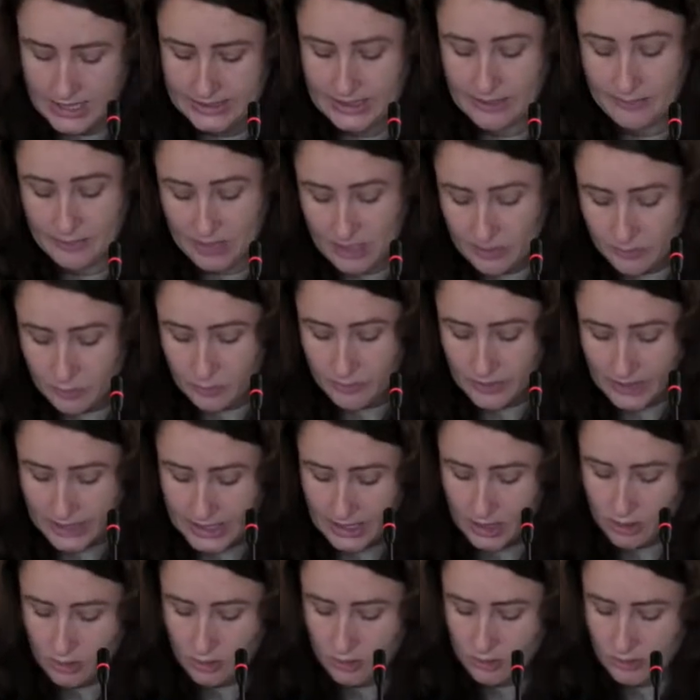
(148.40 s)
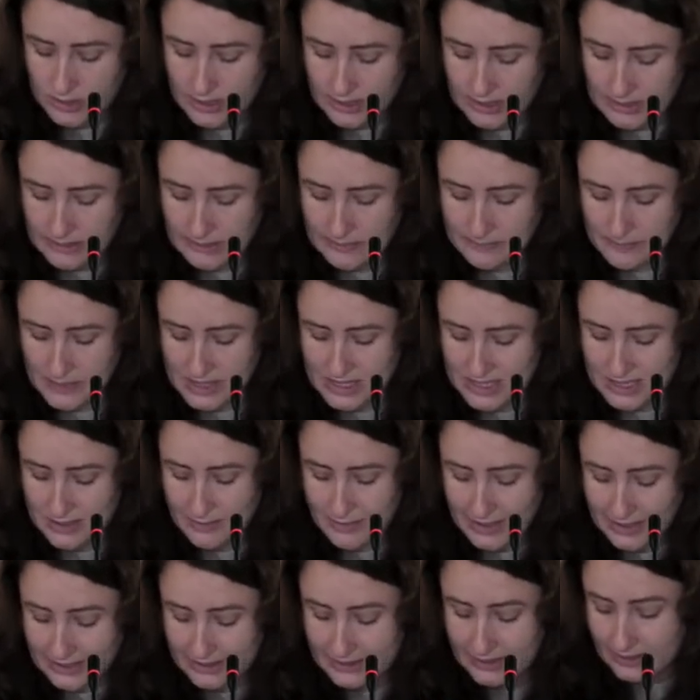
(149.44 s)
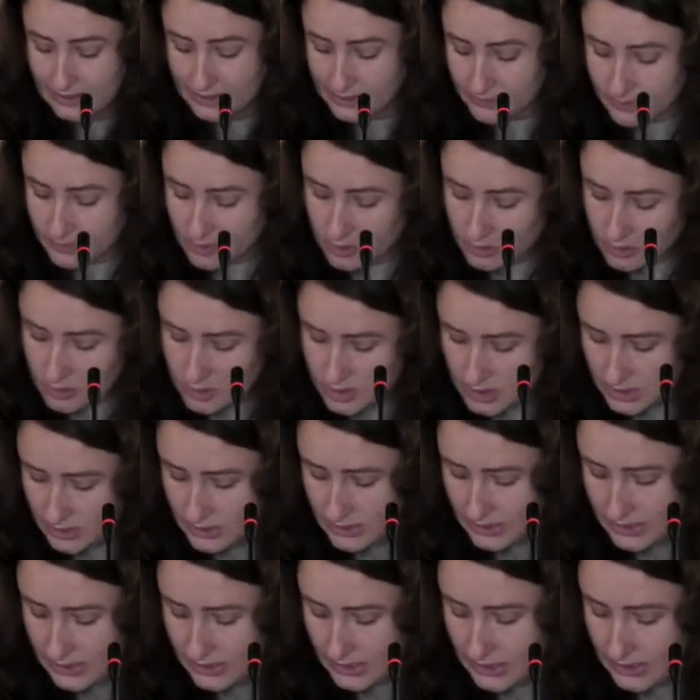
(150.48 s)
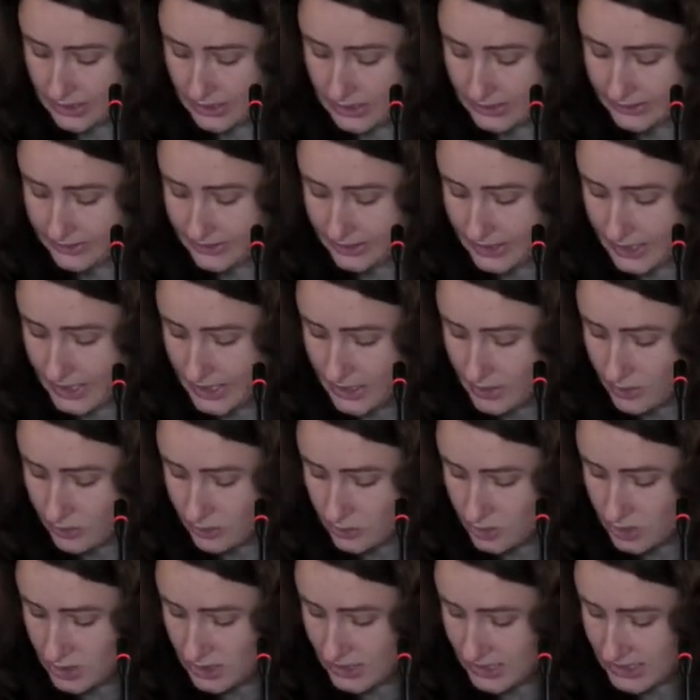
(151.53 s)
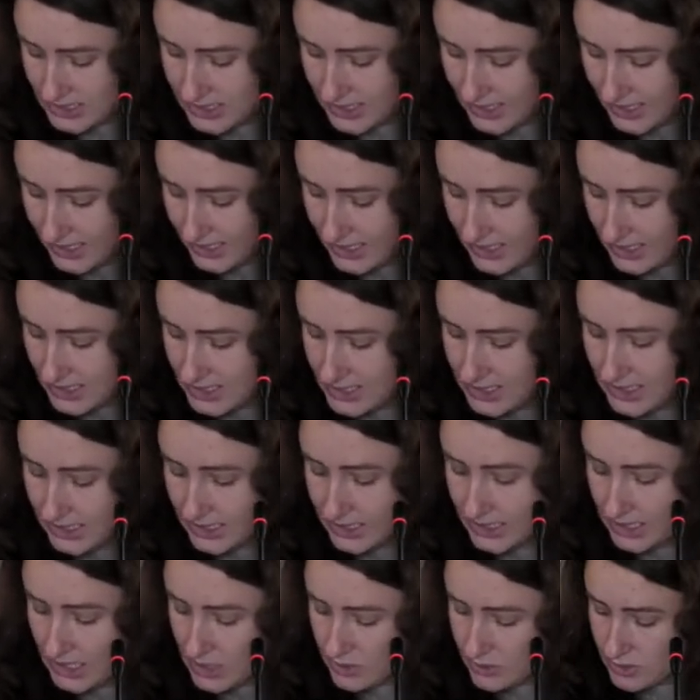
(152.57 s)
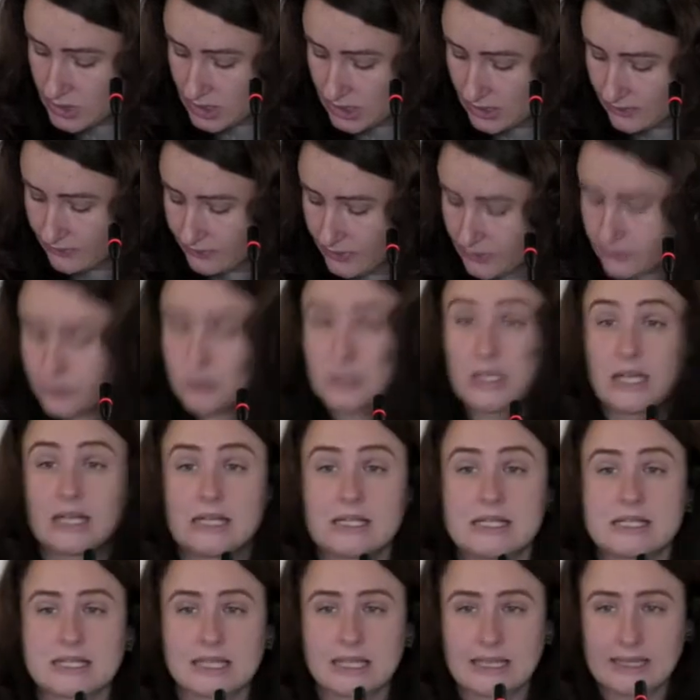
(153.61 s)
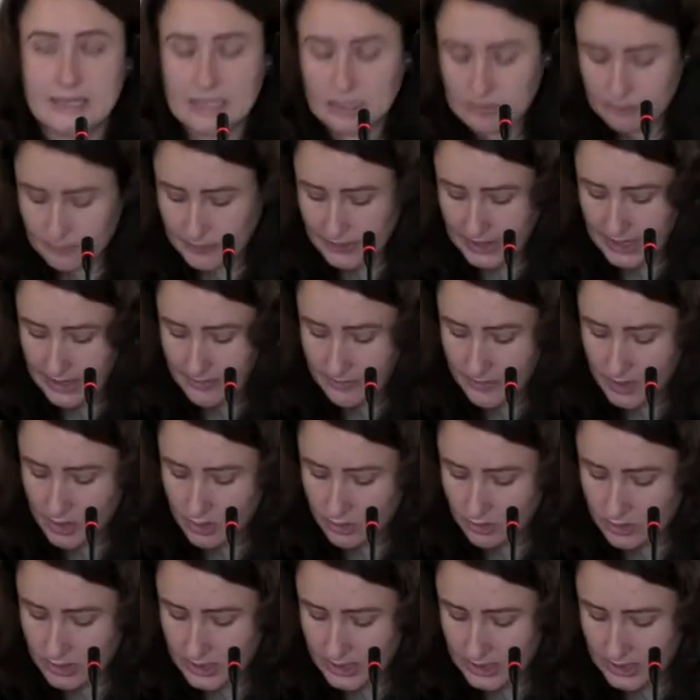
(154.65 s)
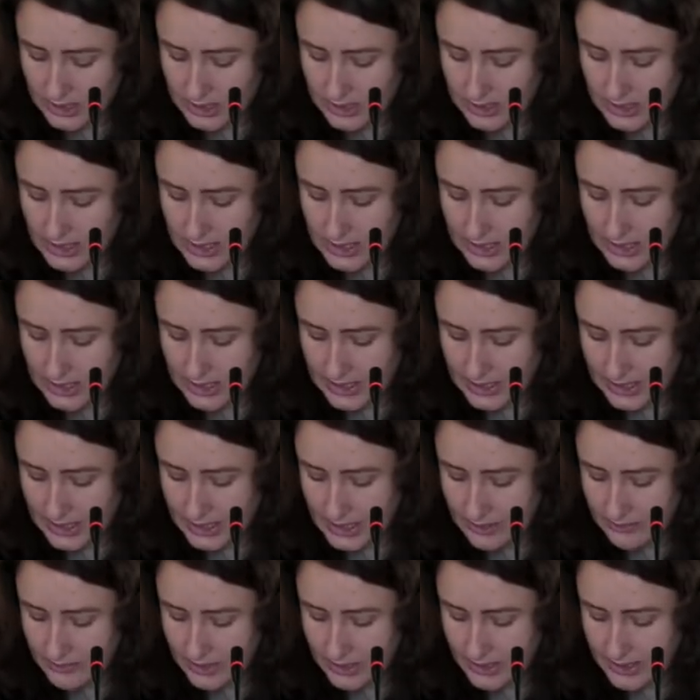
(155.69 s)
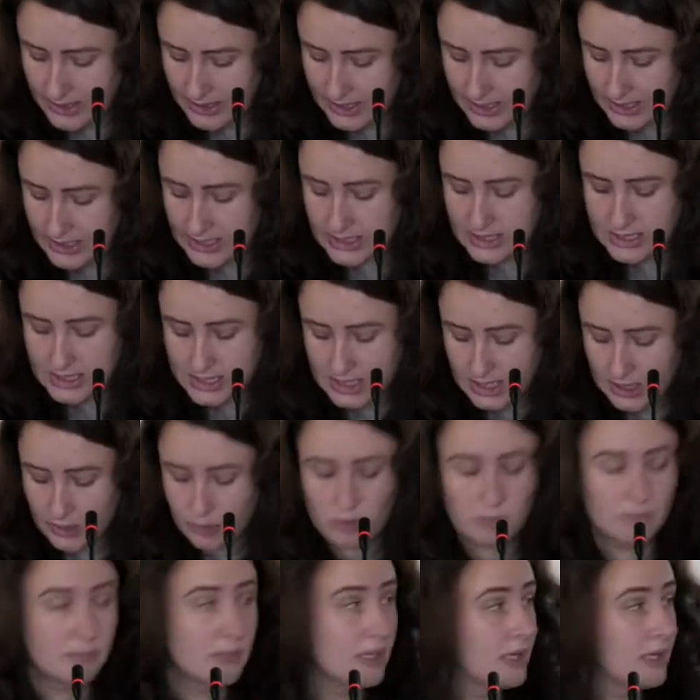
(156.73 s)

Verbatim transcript: también ha publicado más de 20 libros, entre ellos Las reglas del caos, que fue finalista del premio Anagrama de Ensayo en